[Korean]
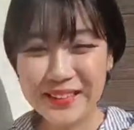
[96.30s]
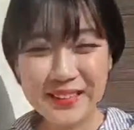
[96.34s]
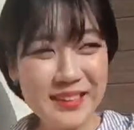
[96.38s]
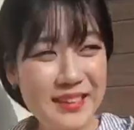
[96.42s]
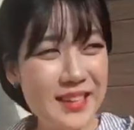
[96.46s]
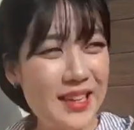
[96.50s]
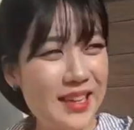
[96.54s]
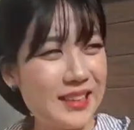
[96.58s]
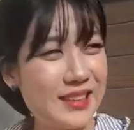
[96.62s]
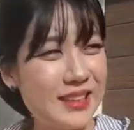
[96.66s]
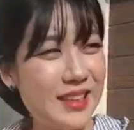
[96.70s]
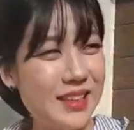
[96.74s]

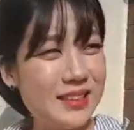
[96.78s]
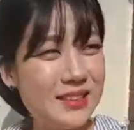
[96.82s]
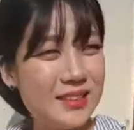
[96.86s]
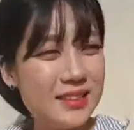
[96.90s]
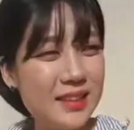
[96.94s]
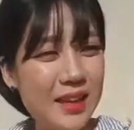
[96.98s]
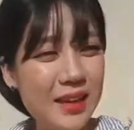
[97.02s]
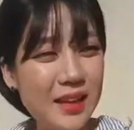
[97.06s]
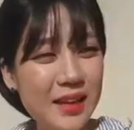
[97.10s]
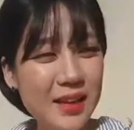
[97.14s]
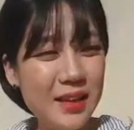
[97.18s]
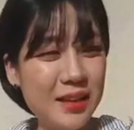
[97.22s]
진행을
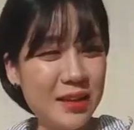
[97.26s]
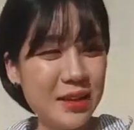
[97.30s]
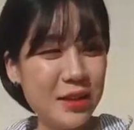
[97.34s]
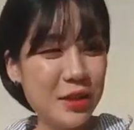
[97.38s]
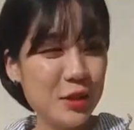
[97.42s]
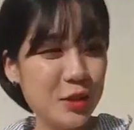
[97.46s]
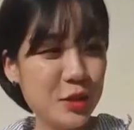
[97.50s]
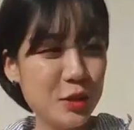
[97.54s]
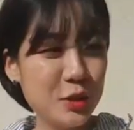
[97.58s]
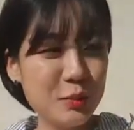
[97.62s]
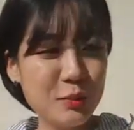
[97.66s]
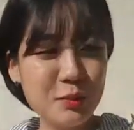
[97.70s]
하는데
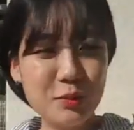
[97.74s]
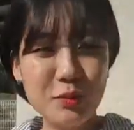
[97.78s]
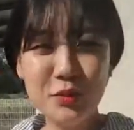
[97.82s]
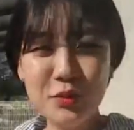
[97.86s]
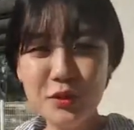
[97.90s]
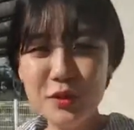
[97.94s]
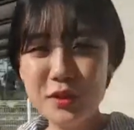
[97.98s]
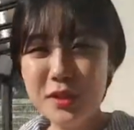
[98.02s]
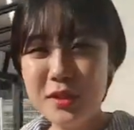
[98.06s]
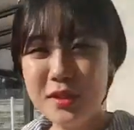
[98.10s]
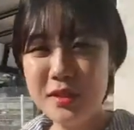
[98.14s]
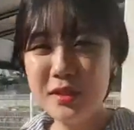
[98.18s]

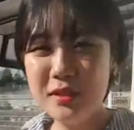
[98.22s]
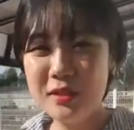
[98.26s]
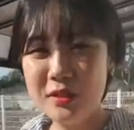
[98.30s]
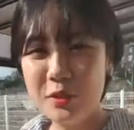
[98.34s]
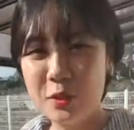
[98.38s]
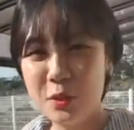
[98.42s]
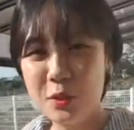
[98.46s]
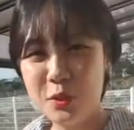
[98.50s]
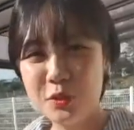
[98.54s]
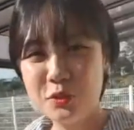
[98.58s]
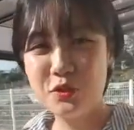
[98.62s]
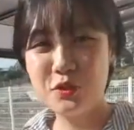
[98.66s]
문을
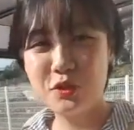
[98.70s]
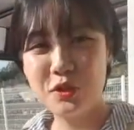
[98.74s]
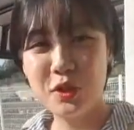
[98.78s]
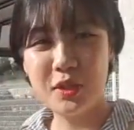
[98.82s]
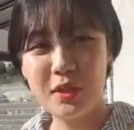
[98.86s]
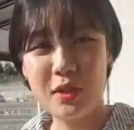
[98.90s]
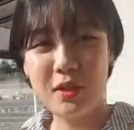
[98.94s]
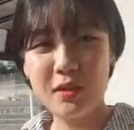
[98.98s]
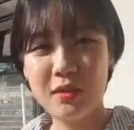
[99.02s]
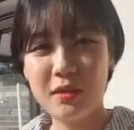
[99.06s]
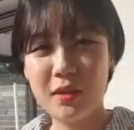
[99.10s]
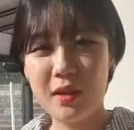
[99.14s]
열어주셔야
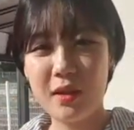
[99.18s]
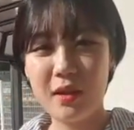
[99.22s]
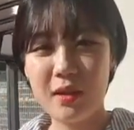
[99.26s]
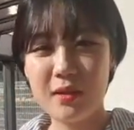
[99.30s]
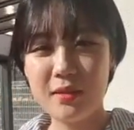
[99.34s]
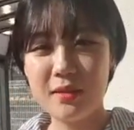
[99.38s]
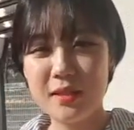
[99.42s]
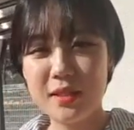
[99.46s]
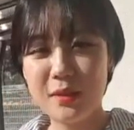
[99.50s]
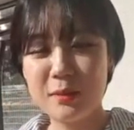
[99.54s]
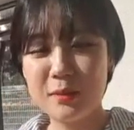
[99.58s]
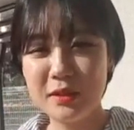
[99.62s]
되는데
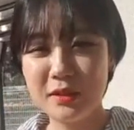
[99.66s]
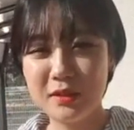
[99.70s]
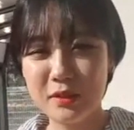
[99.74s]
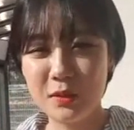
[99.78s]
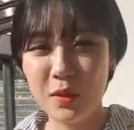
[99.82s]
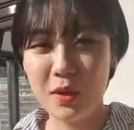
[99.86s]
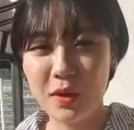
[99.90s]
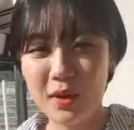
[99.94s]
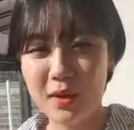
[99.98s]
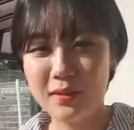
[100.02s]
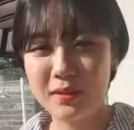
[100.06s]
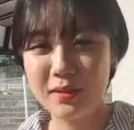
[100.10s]
집을
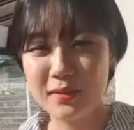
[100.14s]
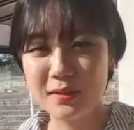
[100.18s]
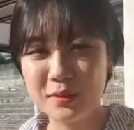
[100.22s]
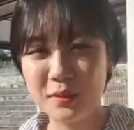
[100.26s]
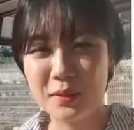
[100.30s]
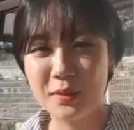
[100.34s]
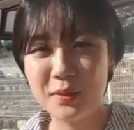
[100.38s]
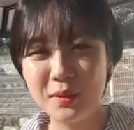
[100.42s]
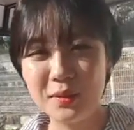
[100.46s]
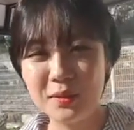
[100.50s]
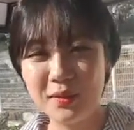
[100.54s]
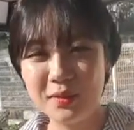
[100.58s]
들어가야
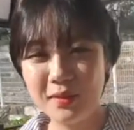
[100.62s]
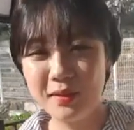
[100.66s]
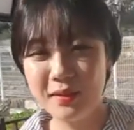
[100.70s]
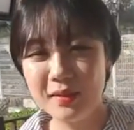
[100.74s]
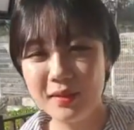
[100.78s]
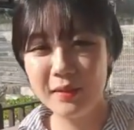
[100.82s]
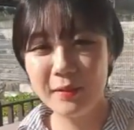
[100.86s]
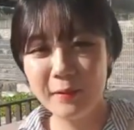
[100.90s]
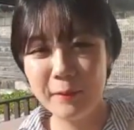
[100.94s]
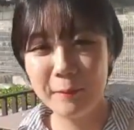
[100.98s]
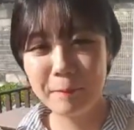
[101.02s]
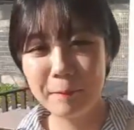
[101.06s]
돼서
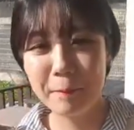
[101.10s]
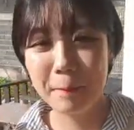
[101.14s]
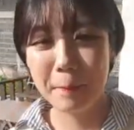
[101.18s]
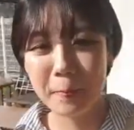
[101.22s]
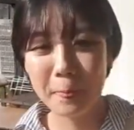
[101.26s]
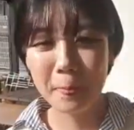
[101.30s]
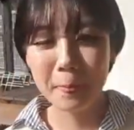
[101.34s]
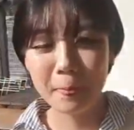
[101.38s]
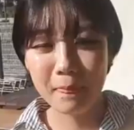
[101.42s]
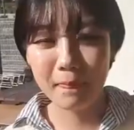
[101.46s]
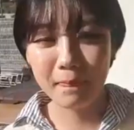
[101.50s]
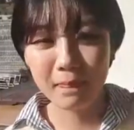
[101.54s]

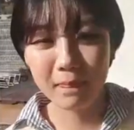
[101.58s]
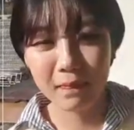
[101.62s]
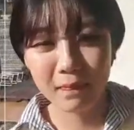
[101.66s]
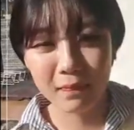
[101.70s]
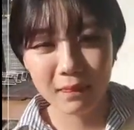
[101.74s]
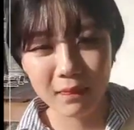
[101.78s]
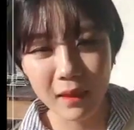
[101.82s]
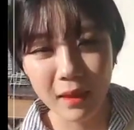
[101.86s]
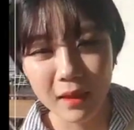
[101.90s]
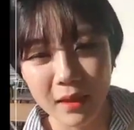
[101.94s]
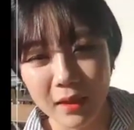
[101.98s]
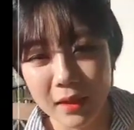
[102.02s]

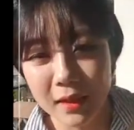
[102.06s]
네.